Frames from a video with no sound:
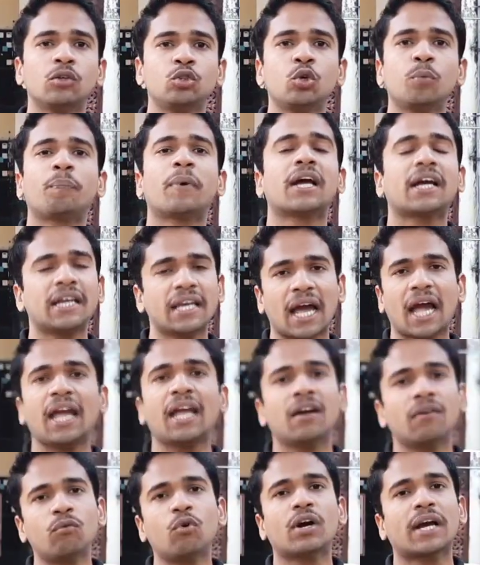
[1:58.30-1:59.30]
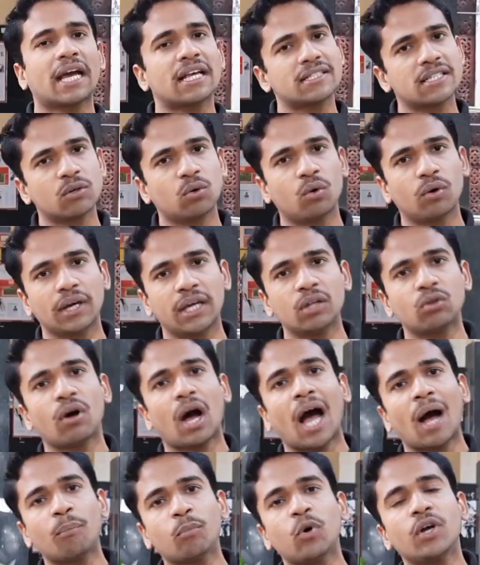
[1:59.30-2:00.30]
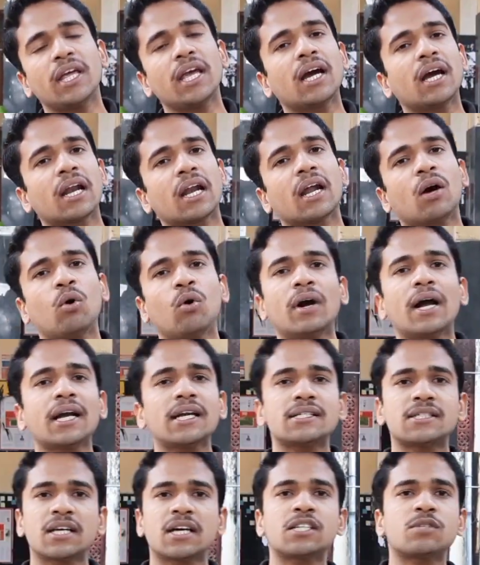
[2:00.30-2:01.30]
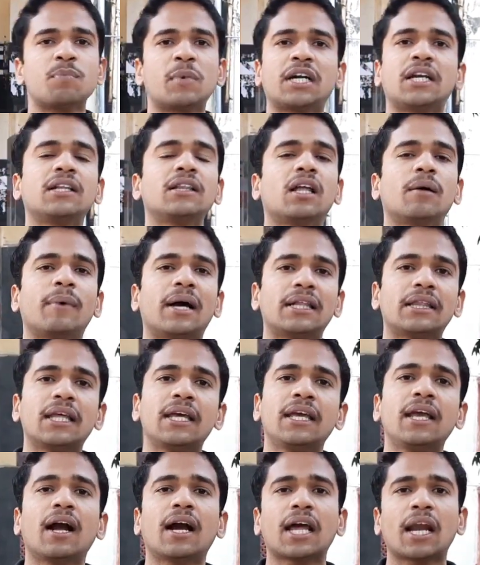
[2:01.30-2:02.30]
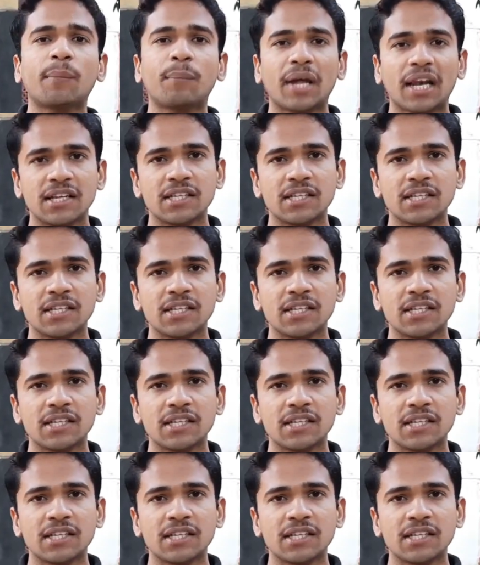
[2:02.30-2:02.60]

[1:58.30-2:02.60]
जो प्रक्रियाएं हैं वो कैसे होंगी तो आपको ये करना होगा कि सर्च बटन दबाते ही अगर आप